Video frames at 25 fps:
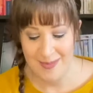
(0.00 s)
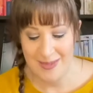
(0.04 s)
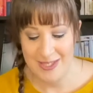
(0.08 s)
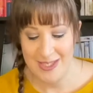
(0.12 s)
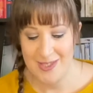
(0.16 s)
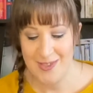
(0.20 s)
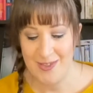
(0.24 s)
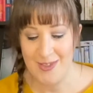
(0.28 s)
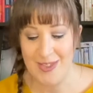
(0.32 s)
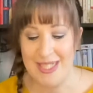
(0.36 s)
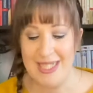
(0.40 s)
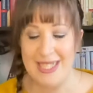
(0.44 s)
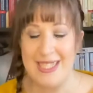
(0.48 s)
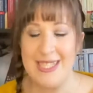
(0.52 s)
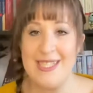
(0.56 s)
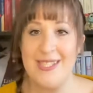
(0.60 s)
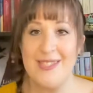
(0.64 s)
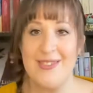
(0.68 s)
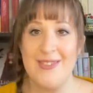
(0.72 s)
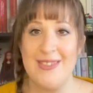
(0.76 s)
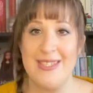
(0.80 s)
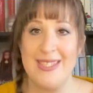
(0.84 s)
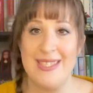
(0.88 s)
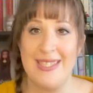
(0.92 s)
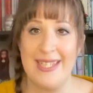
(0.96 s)
das zu lesen
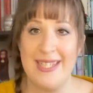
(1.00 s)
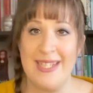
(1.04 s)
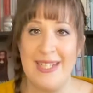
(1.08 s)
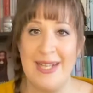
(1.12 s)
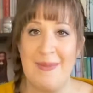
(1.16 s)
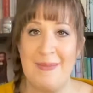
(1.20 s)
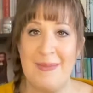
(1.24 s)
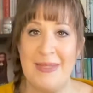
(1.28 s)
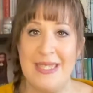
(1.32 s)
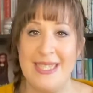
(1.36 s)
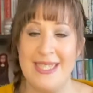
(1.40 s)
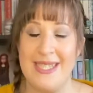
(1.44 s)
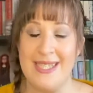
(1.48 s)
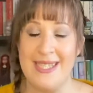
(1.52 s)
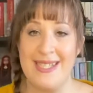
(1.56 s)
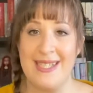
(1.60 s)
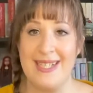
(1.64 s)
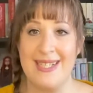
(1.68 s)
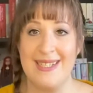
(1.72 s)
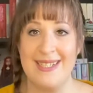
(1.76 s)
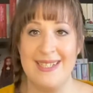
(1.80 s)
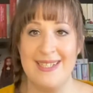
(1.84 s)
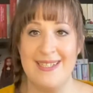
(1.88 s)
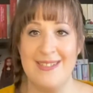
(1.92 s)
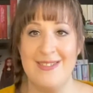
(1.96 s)
und dann am nächsten
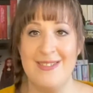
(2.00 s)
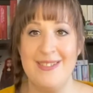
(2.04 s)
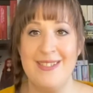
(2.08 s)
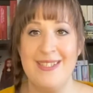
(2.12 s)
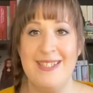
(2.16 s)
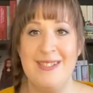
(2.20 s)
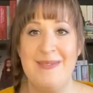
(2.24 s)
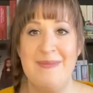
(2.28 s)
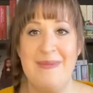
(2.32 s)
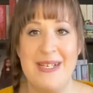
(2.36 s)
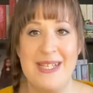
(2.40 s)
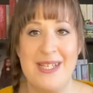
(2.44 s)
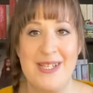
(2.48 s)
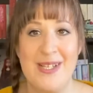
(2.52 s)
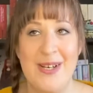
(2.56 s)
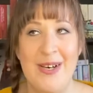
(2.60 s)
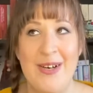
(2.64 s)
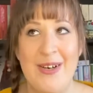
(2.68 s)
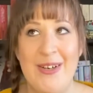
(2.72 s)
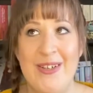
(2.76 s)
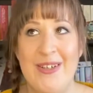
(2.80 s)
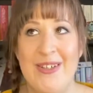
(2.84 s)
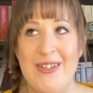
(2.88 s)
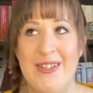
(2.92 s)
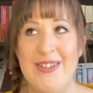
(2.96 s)
Tag dann doch nicht mehr so.
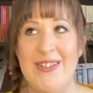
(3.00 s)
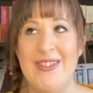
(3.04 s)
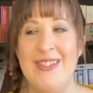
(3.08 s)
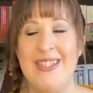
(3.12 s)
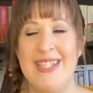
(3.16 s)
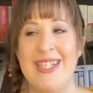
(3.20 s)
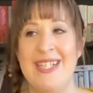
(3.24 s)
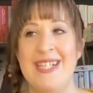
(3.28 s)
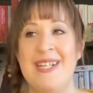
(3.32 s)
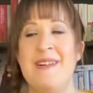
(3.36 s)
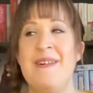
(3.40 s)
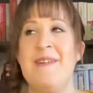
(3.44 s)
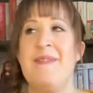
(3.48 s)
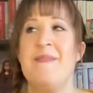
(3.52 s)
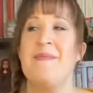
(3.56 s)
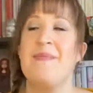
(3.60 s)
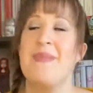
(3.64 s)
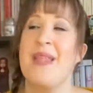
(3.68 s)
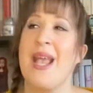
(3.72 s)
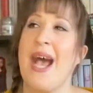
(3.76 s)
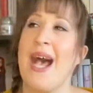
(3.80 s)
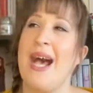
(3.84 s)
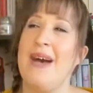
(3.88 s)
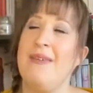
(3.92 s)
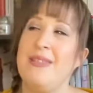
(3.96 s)

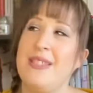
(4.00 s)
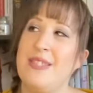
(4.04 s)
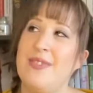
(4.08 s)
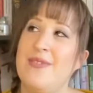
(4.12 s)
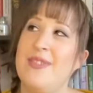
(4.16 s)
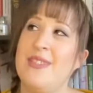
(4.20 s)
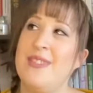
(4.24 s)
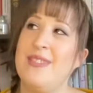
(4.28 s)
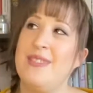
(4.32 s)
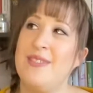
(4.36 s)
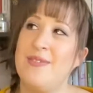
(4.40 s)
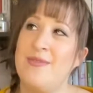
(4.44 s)
Aber ich finde,